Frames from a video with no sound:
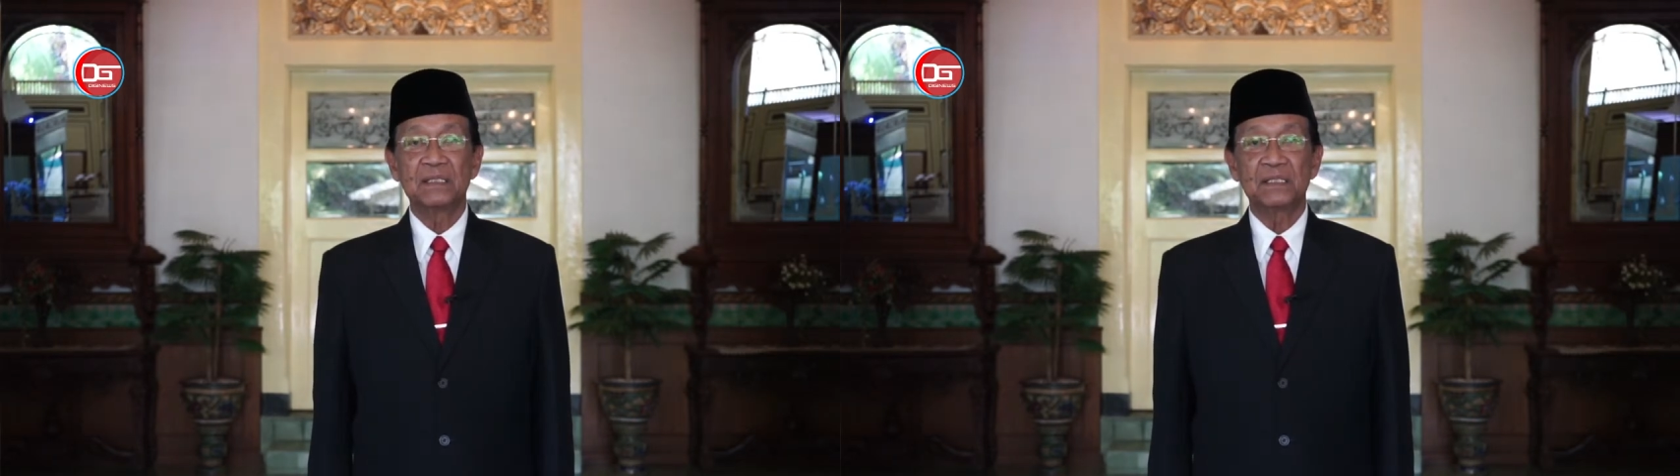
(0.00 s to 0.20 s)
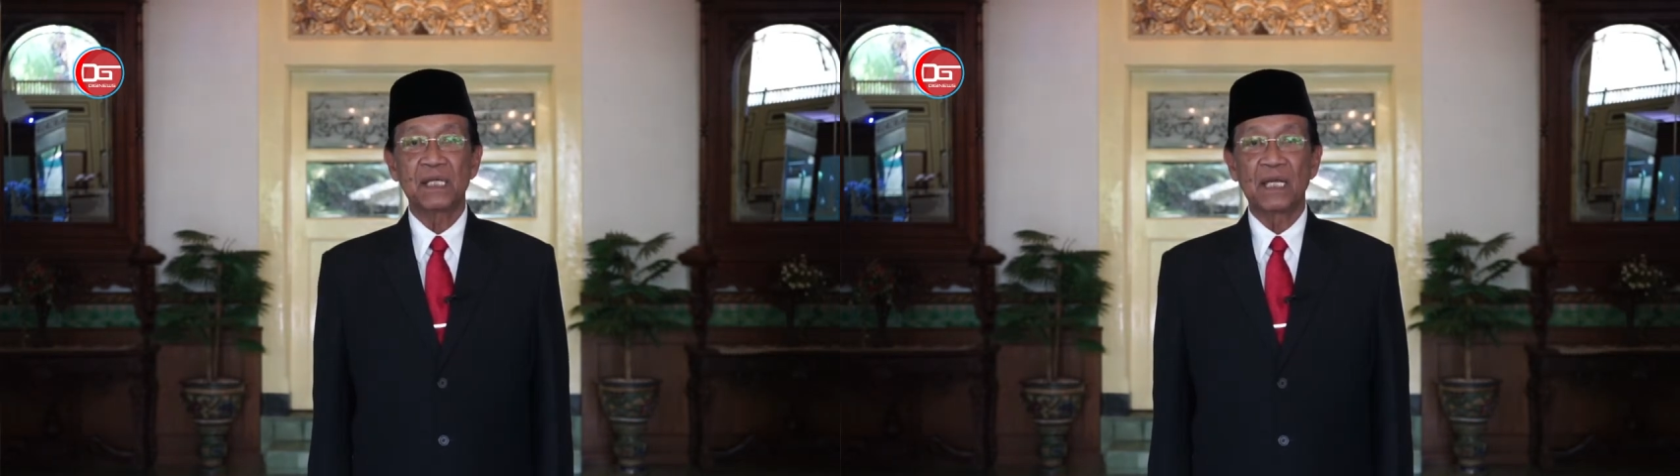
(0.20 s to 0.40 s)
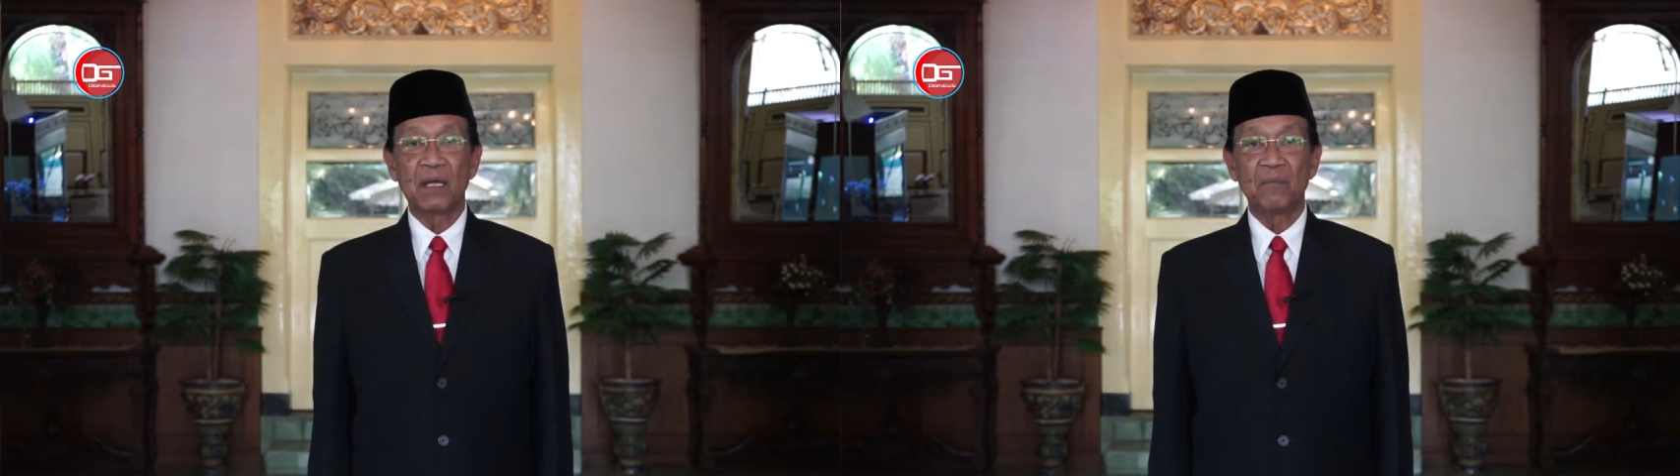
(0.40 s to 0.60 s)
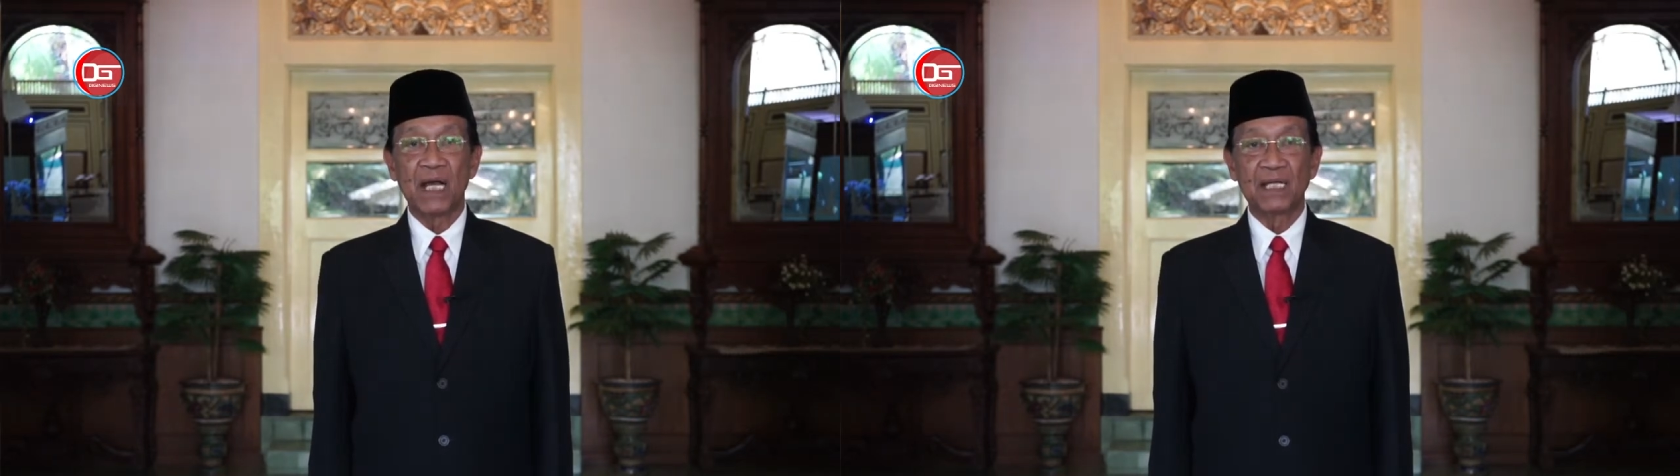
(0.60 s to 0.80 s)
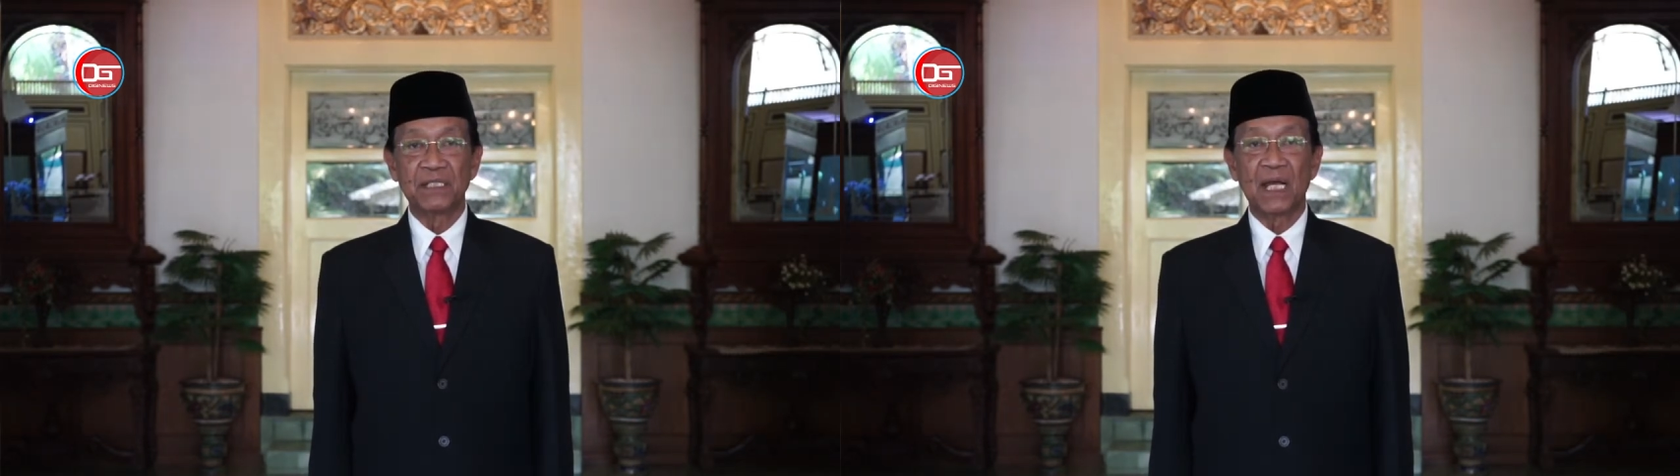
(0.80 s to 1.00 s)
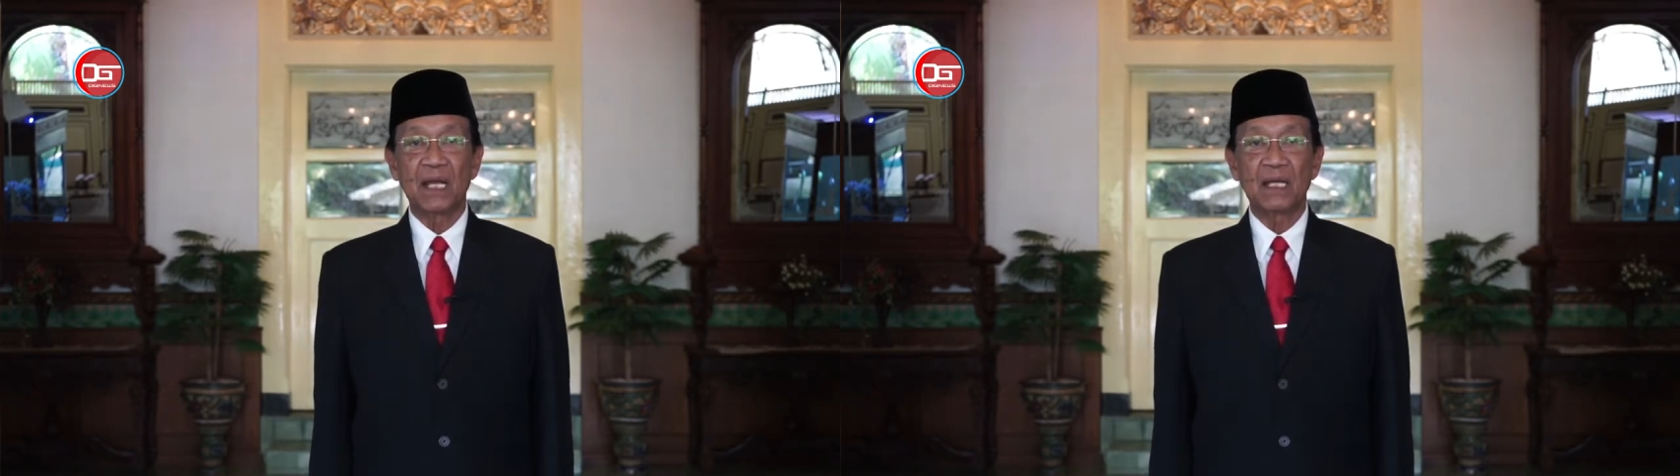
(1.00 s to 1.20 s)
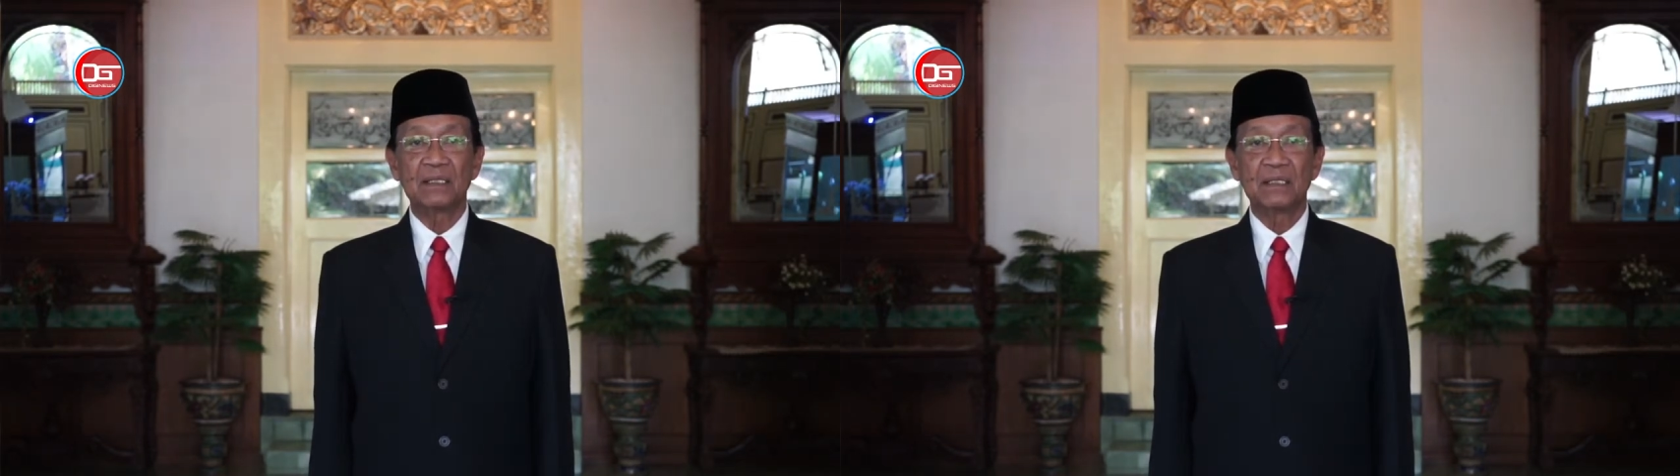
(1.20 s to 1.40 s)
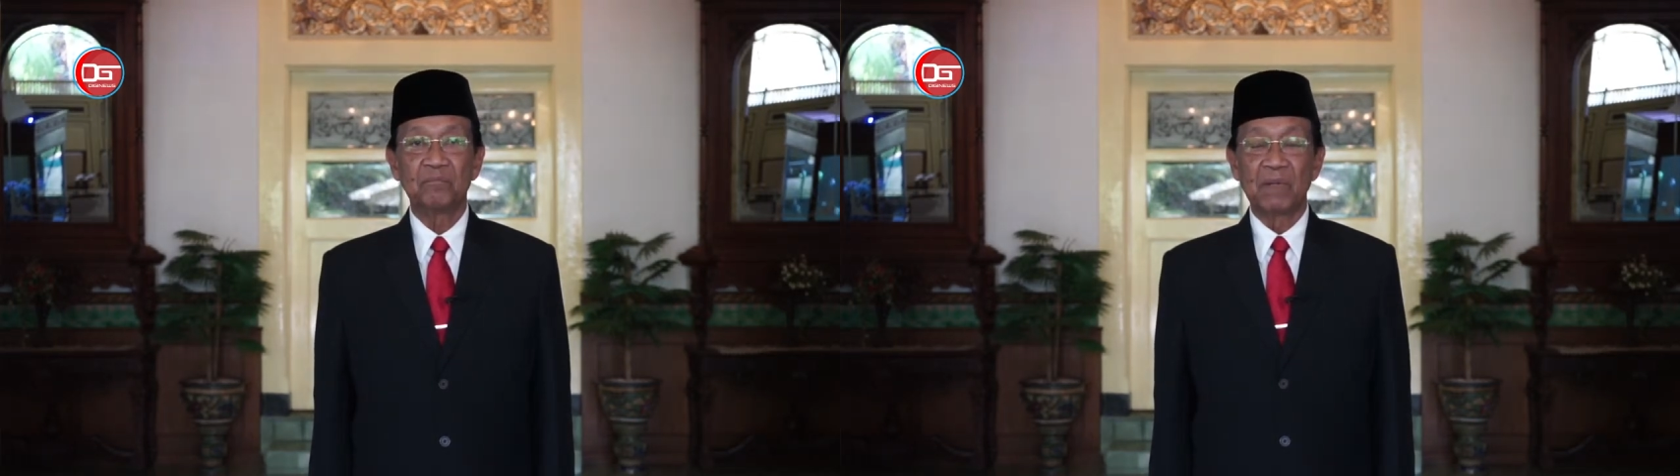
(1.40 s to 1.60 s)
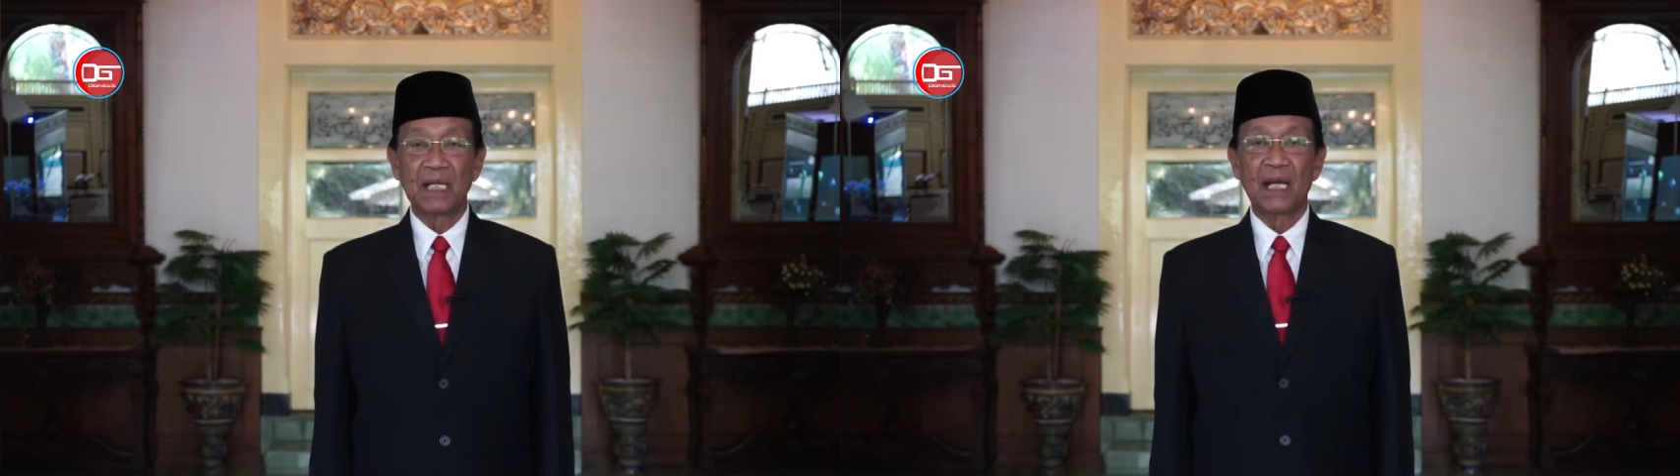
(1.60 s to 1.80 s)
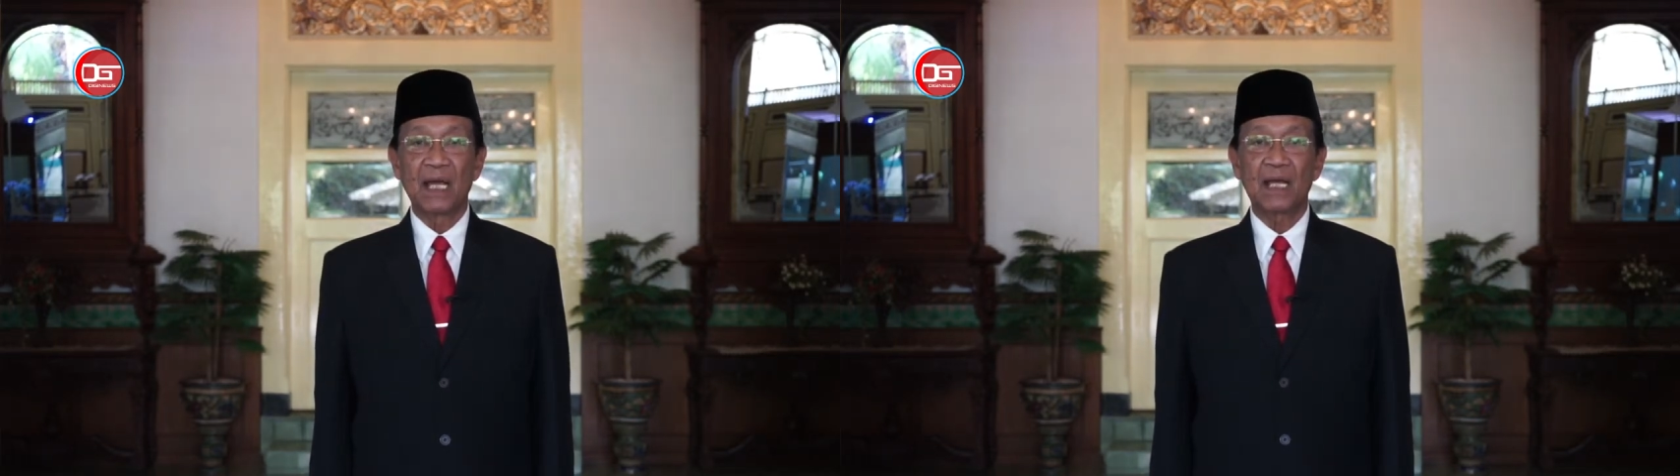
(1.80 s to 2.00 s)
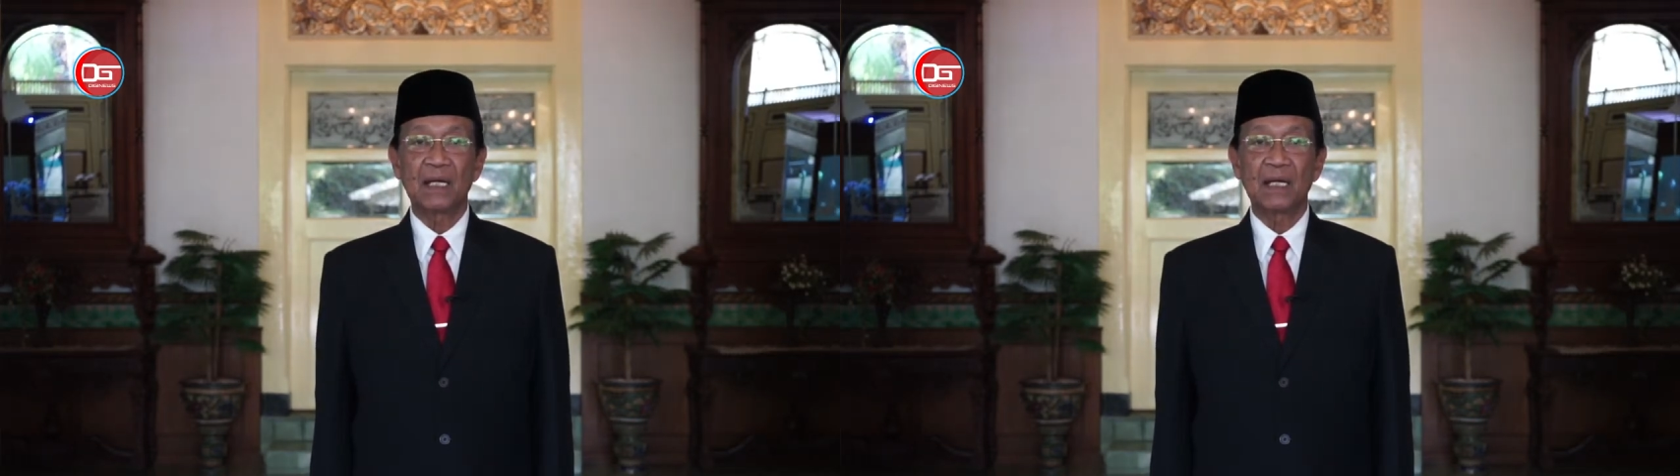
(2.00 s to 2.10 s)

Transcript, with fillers: saya mengajak, marilah